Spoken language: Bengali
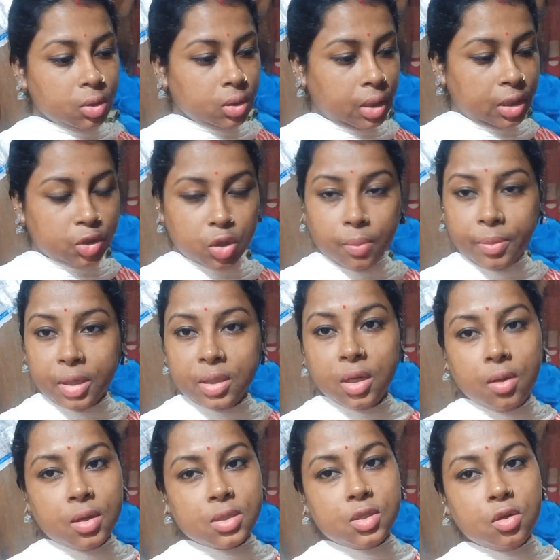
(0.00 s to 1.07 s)
ওইখানে
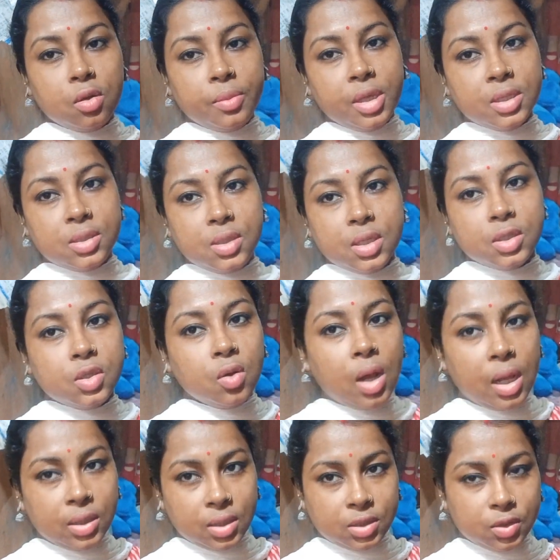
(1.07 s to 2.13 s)
চম্পাদিরাও এসেছিলো মেজ দিয়ে এসেছিলো
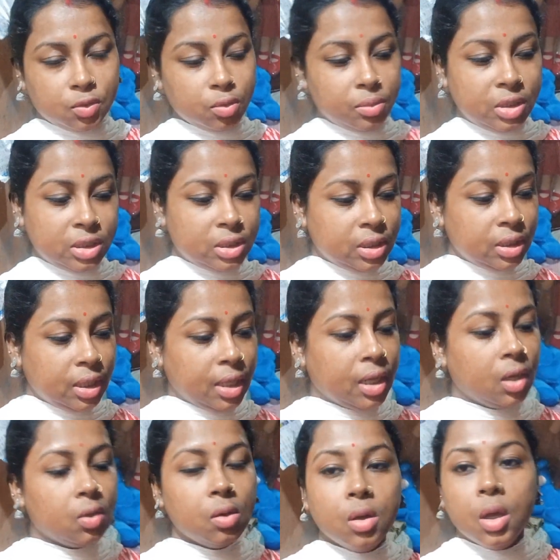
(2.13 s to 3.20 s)
আলতা সিঁদুর মিষ্টি দিয়ে
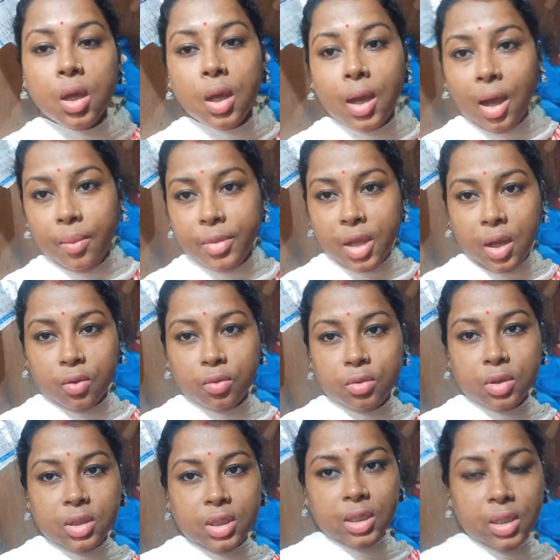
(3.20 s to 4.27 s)
গেল আমি
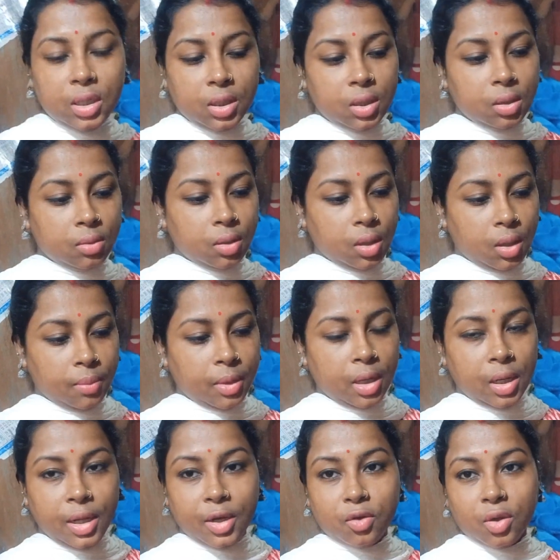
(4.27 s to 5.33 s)
এখনও দিইনি
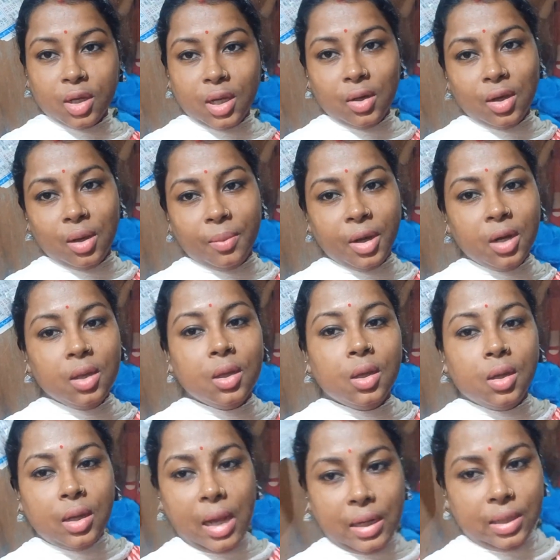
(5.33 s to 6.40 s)
এবারে লেট হয়ে গেল আমার
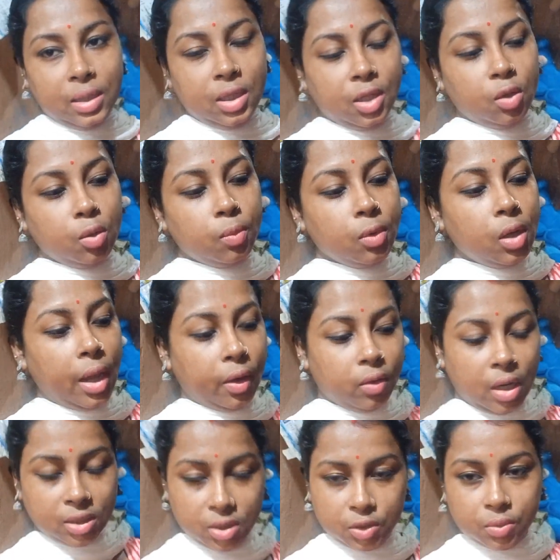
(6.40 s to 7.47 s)
কালকে দিয়ে দেবো
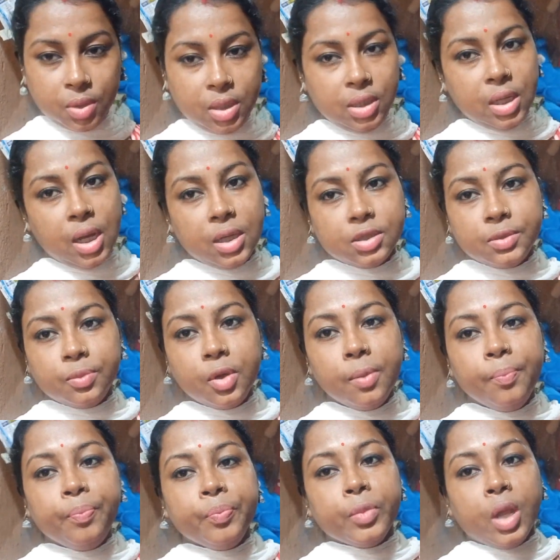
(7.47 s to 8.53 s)
এখন আসার সময় নিয়ে আসবো
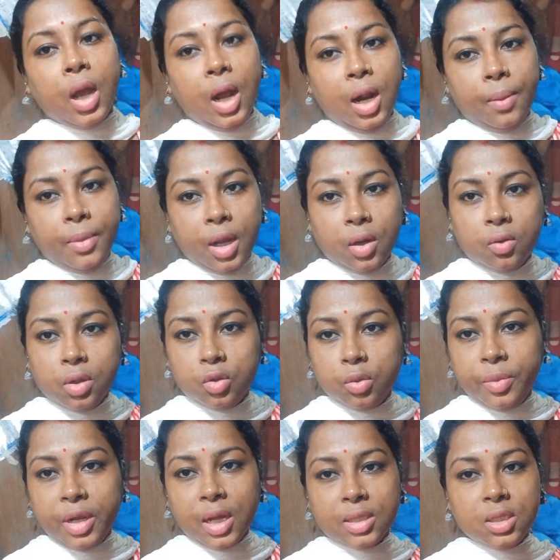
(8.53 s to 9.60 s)
আর আমরা এখন
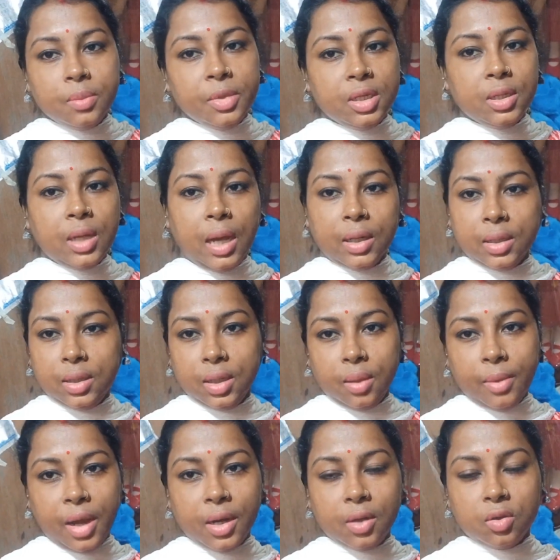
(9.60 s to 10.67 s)
একটু বেরাচ্ছি মিঠি কালকে
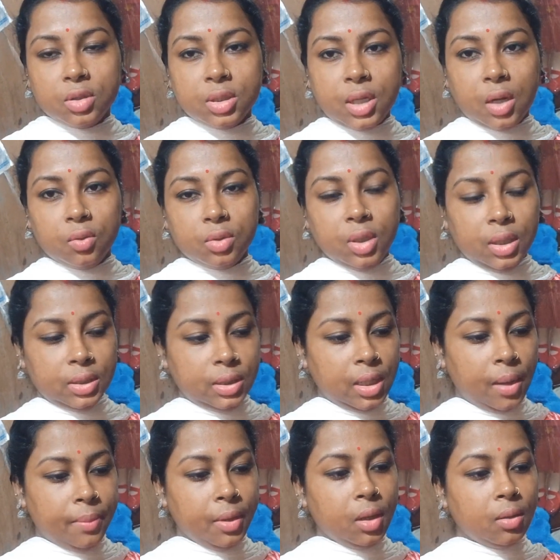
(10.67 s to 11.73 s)
থেকে বায়না করছে ঠাকুর দেখতে
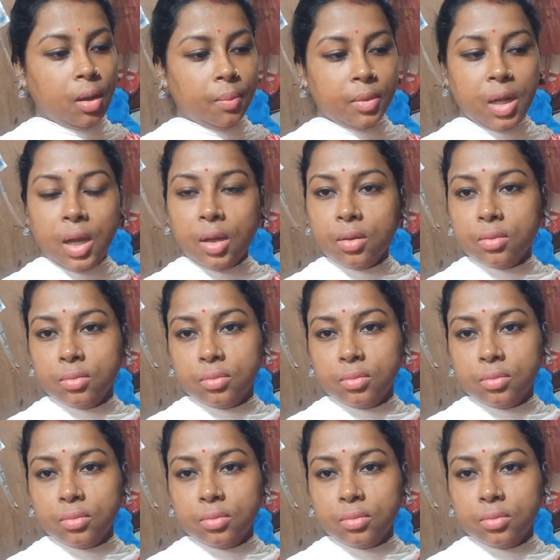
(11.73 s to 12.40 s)
যাবে আমরা